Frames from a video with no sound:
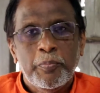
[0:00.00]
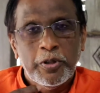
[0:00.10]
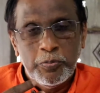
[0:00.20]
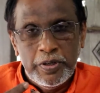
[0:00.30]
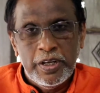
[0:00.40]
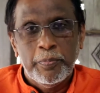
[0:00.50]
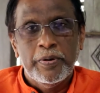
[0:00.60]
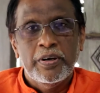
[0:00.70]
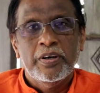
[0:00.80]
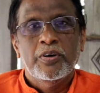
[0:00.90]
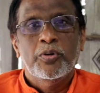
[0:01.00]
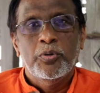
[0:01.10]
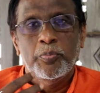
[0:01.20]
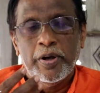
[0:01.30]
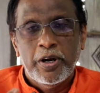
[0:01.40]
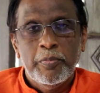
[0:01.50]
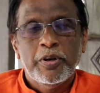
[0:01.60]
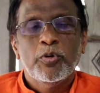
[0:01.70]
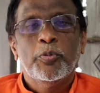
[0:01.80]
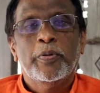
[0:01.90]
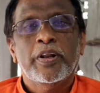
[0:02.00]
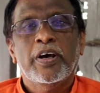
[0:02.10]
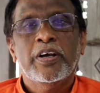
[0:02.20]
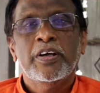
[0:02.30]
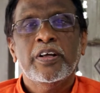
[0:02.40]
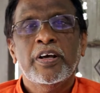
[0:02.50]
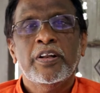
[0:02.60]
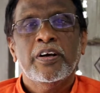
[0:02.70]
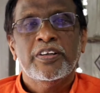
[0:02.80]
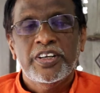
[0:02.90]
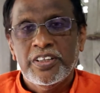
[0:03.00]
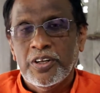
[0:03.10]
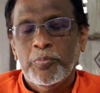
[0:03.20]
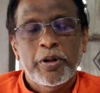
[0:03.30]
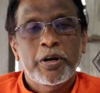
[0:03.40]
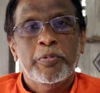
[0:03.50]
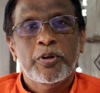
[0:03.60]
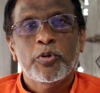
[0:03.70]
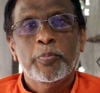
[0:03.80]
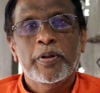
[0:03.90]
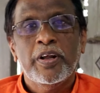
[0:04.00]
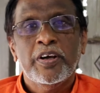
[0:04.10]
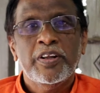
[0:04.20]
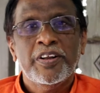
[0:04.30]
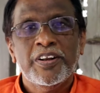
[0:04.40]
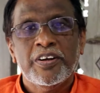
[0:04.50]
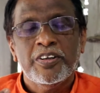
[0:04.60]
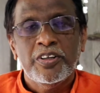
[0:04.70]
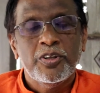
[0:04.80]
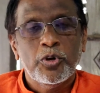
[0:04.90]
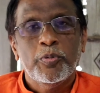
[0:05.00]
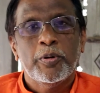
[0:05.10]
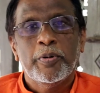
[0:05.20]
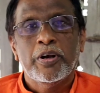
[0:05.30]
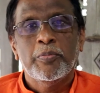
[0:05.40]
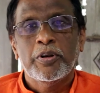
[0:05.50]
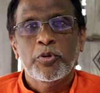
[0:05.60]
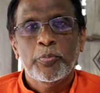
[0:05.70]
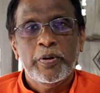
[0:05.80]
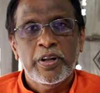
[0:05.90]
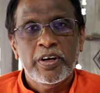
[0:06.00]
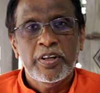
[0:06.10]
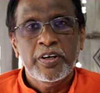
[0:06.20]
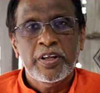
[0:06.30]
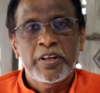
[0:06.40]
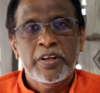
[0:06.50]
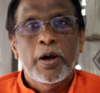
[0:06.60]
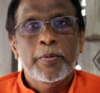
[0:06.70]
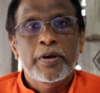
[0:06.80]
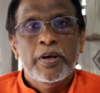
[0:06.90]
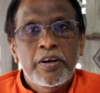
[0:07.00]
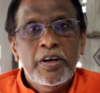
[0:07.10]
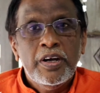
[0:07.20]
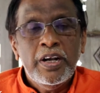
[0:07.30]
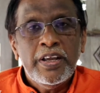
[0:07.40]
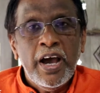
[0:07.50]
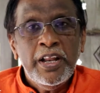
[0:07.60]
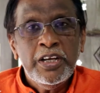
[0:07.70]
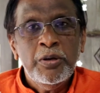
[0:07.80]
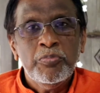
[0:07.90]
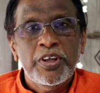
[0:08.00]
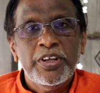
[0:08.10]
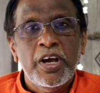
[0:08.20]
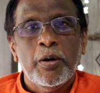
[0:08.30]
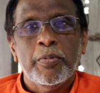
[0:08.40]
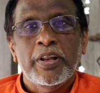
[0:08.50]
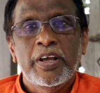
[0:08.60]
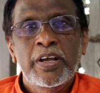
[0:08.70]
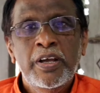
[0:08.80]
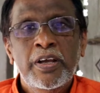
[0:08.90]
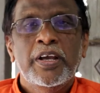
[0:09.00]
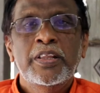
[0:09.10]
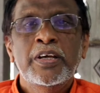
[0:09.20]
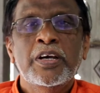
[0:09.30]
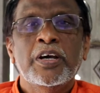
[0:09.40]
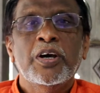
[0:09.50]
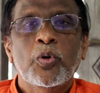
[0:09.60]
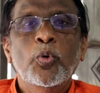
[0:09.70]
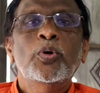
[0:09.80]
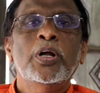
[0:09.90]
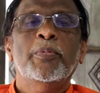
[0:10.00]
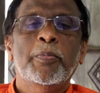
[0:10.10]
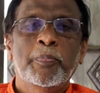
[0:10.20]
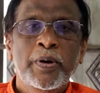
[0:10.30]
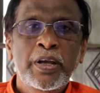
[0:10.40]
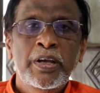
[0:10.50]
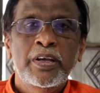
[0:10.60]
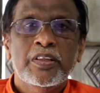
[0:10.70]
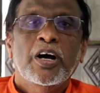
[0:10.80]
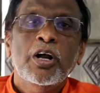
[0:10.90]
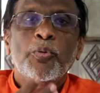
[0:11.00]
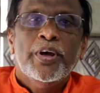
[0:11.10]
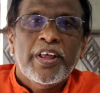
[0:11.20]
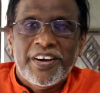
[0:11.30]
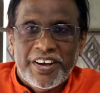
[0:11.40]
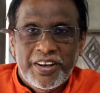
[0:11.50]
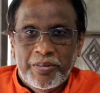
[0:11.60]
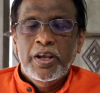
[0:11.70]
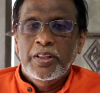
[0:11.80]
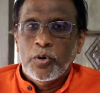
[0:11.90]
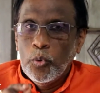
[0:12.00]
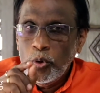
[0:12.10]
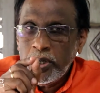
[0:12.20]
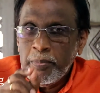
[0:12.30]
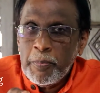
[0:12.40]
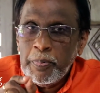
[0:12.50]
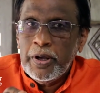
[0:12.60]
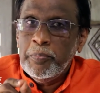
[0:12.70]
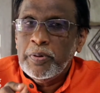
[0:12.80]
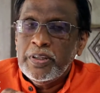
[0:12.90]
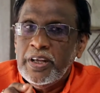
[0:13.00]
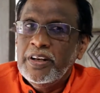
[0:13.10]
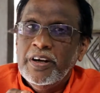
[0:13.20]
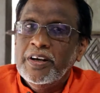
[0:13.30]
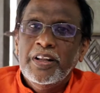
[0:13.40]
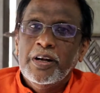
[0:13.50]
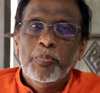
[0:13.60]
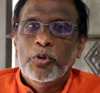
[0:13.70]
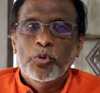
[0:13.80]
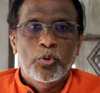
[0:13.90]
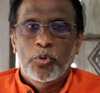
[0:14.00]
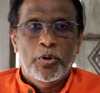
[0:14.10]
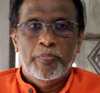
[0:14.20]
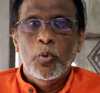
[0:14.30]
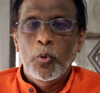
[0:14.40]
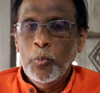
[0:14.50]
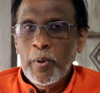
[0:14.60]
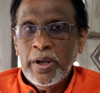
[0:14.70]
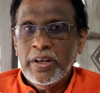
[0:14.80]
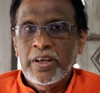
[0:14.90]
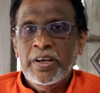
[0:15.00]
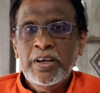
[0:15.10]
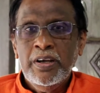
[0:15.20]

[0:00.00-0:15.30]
பத்மினி அப்போ ஒரு பாராளுமன்ற உறுப்பினராக இருக்கிறார் கஜேந்திரன் பாராளுமன்ற உறுப்பினராக இருக்கிறார் கஜேந்திரகுமார் பாராளுமன்ற உறுப்பினராக இருக்கிறார் அவர் எங்கள் யாருக்கும் தெரியாமலே இந்த கூட்டமைப்பை தங்களுடைய ஆக்கி இந்த கூட்டமைப்பு என்பது என்ன என்று நீங்கள் புரிந்து கொள்ளணும் உண்மையில்